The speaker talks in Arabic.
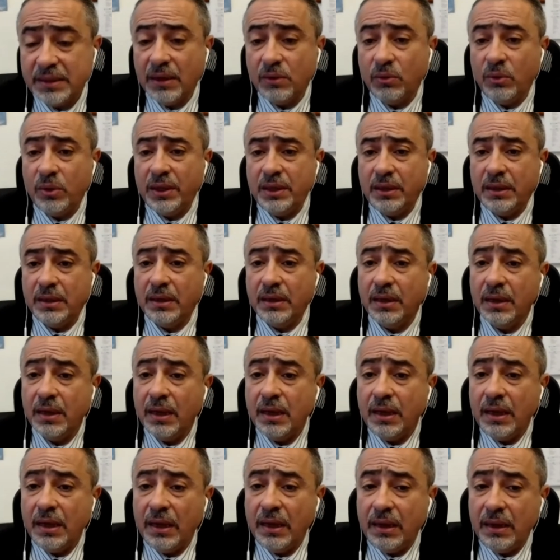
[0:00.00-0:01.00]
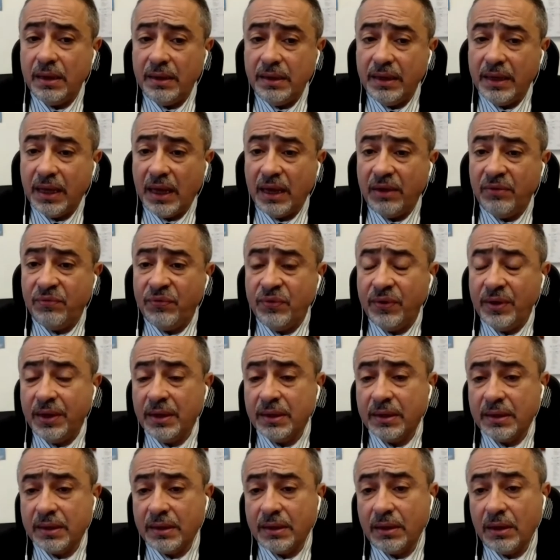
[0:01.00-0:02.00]
الدولية
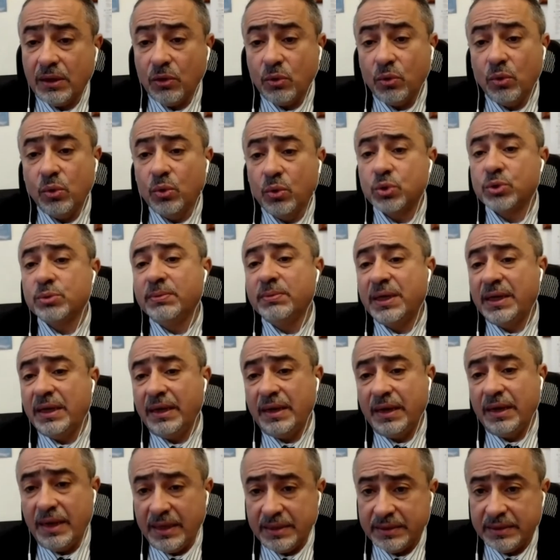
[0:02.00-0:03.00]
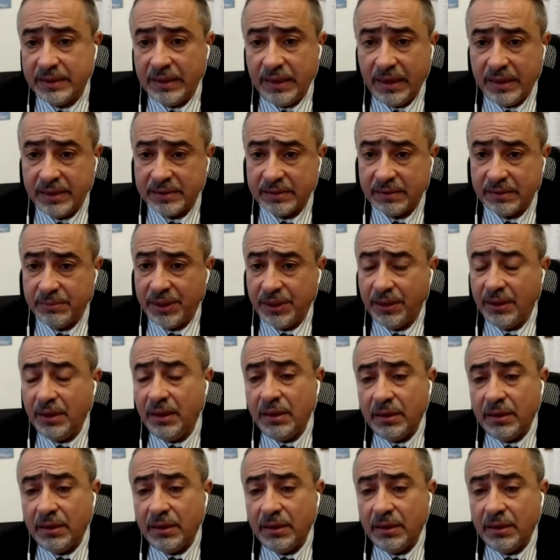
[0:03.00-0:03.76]
لكيفية الخروج من هذه الأزمة